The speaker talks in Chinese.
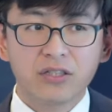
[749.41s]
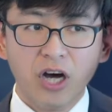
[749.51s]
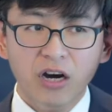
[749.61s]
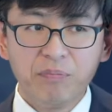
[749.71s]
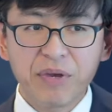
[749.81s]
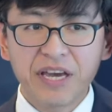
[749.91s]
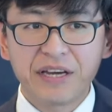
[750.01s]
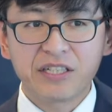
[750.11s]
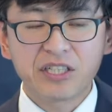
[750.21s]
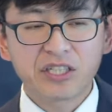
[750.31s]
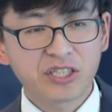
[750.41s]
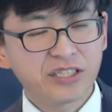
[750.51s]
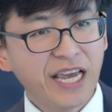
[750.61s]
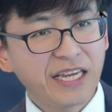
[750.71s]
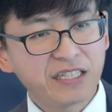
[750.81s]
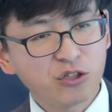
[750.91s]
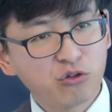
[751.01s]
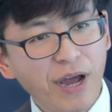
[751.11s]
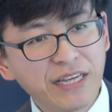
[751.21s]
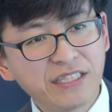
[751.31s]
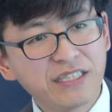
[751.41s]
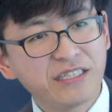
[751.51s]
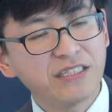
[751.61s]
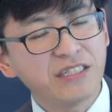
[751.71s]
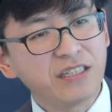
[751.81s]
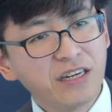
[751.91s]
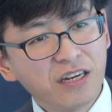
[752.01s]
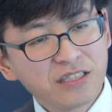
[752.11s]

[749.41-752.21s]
特别是在这个出埃及记